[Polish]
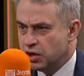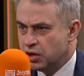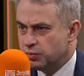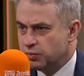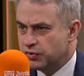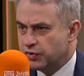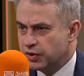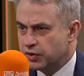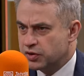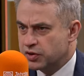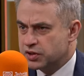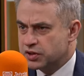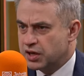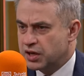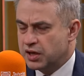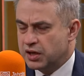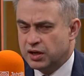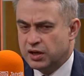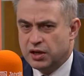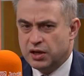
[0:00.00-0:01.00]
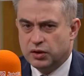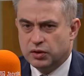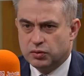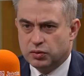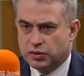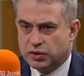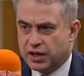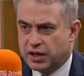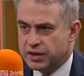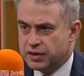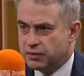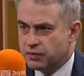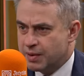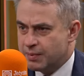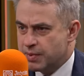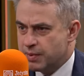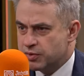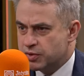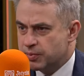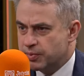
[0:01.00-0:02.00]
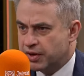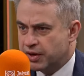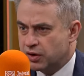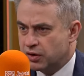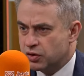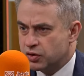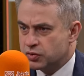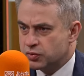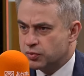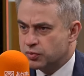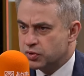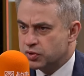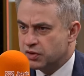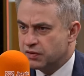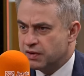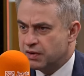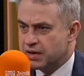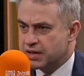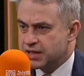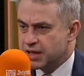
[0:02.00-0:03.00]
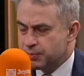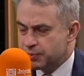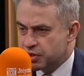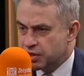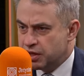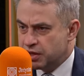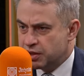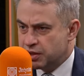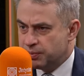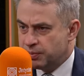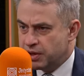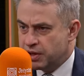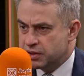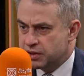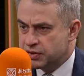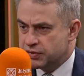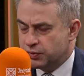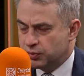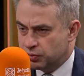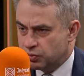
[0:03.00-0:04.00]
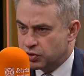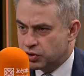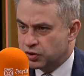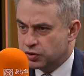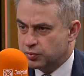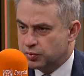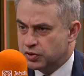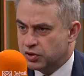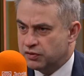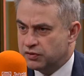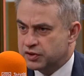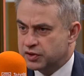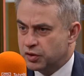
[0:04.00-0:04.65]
mówiono, że tutaj łamiemy sobie kręgosłup, głosowała za przyjęcie pieniędzy z Funduszu Odbudowy.